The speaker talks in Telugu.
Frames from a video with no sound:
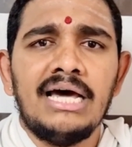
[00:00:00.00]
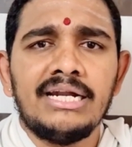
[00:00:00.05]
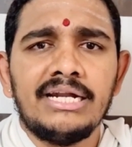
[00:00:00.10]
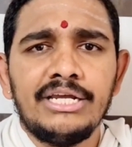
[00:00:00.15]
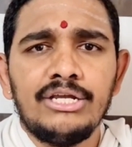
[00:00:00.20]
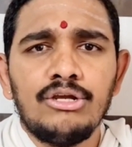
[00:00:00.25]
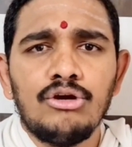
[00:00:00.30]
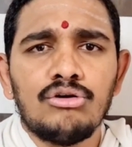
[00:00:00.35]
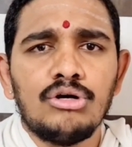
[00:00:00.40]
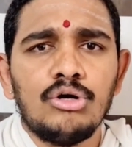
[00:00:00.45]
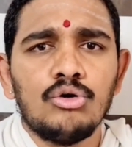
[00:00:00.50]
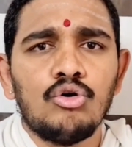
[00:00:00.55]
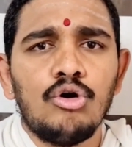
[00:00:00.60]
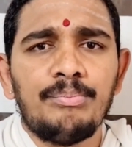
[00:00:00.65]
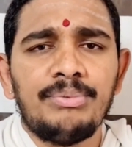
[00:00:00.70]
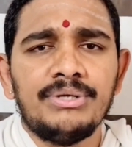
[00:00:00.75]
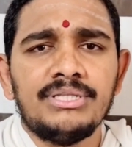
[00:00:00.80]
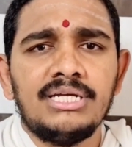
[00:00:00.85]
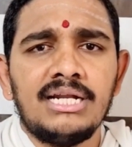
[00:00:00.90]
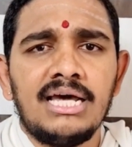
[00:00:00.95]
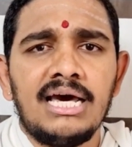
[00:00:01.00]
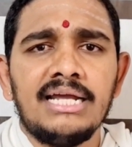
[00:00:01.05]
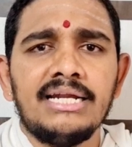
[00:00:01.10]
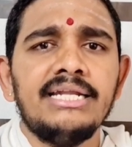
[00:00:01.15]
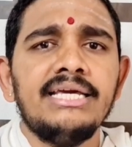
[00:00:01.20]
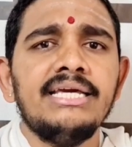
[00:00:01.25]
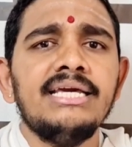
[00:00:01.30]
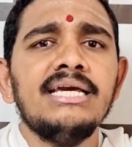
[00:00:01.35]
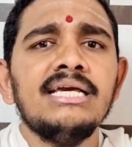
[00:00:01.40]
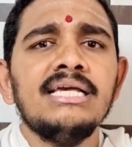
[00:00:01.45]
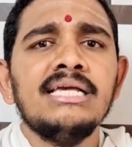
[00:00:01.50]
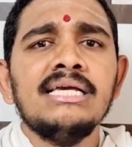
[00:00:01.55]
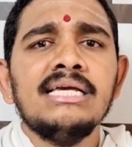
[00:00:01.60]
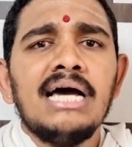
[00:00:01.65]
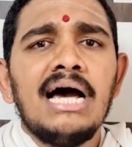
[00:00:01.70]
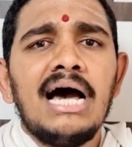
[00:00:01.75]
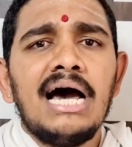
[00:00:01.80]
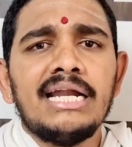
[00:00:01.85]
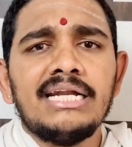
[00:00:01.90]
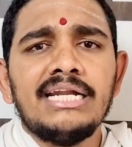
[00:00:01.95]
అన్నం యొక్క గొప్పదనాన్ని
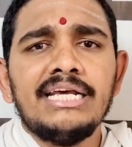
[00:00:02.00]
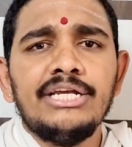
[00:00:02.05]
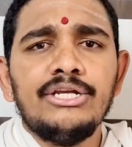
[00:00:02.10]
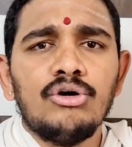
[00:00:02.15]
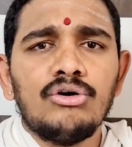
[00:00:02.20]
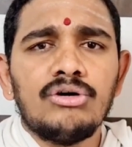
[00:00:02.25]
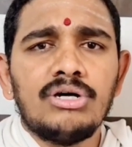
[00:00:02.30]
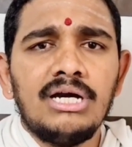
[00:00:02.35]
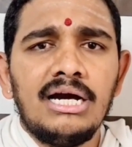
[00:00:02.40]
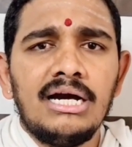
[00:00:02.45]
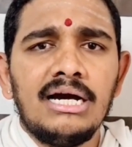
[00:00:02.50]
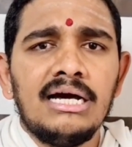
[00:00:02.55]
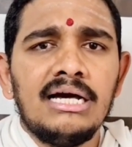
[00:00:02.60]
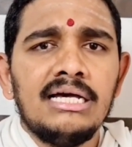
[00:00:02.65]
అన్నం యొక్క